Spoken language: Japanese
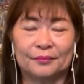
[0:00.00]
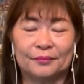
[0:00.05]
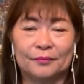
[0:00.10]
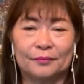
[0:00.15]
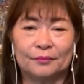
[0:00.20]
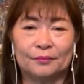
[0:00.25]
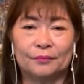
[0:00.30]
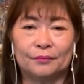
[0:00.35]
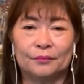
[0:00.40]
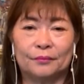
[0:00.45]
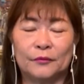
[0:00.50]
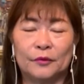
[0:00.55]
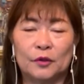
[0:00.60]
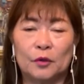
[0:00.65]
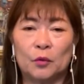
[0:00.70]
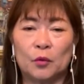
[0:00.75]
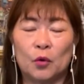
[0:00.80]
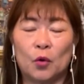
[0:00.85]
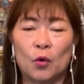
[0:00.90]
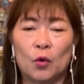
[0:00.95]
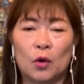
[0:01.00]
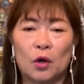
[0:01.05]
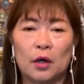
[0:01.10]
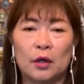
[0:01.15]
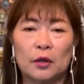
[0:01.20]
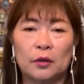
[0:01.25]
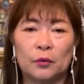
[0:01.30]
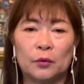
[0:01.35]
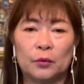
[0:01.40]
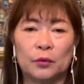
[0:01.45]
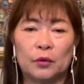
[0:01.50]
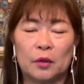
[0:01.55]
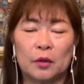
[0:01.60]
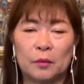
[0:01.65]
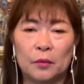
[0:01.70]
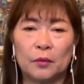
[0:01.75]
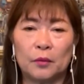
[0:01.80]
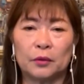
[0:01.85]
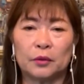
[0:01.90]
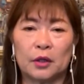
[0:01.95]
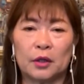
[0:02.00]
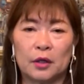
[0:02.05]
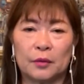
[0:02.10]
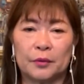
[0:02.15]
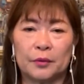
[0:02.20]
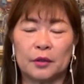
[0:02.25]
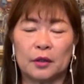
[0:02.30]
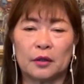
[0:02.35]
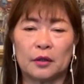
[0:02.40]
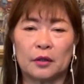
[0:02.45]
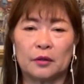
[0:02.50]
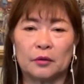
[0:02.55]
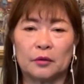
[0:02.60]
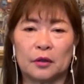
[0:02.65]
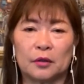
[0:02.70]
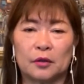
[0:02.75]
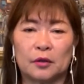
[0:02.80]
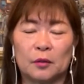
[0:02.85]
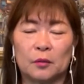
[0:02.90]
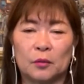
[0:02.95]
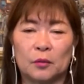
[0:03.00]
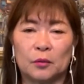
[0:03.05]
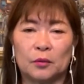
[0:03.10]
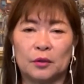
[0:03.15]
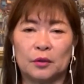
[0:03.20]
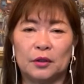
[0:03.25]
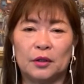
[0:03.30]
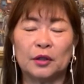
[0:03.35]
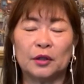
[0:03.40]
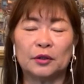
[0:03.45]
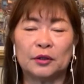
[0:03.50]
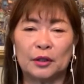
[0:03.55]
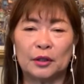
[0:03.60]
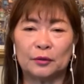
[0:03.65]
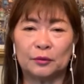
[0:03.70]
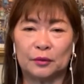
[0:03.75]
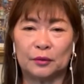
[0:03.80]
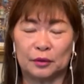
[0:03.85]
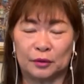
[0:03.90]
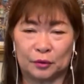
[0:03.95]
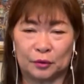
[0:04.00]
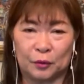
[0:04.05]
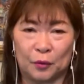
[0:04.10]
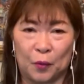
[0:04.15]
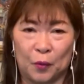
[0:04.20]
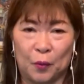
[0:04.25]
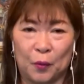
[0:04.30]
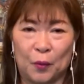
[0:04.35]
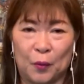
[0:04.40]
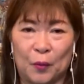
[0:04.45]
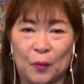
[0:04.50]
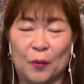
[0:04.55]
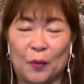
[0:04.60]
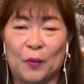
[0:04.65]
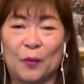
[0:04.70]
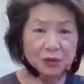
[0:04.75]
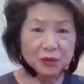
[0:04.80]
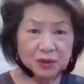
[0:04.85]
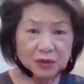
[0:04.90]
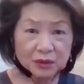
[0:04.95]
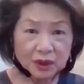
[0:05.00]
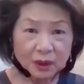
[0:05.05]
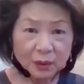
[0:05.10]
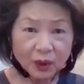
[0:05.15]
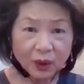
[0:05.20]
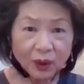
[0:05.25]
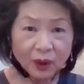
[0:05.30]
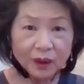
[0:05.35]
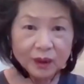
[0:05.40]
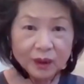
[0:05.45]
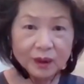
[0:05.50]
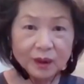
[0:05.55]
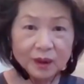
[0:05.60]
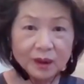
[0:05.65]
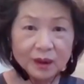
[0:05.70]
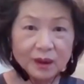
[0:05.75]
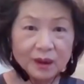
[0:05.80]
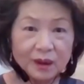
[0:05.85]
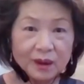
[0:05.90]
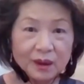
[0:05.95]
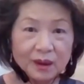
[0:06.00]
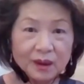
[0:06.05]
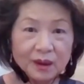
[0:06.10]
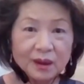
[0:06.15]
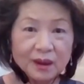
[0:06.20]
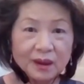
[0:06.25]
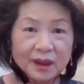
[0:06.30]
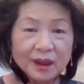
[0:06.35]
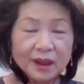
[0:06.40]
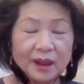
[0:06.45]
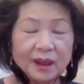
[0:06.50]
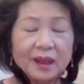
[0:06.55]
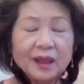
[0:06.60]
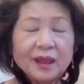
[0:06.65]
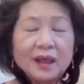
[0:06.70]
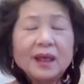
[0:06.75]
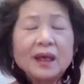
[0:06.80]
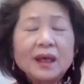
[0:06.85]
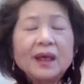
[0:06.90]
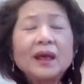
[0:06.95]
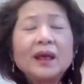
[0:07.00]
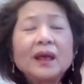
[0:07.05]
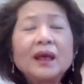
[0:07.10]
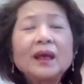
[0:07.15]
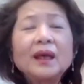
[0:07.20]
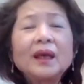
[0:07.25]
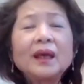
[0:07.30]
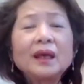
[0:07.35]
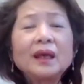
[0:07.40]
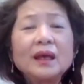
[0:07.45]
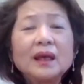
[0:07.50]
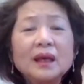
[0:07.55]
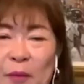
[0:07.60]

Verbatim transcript: うん、でも北海道でもサーフィンやられる方もいらっしゃるんですよ。真冬でも真冬でも、うん、ヘッドキャップをか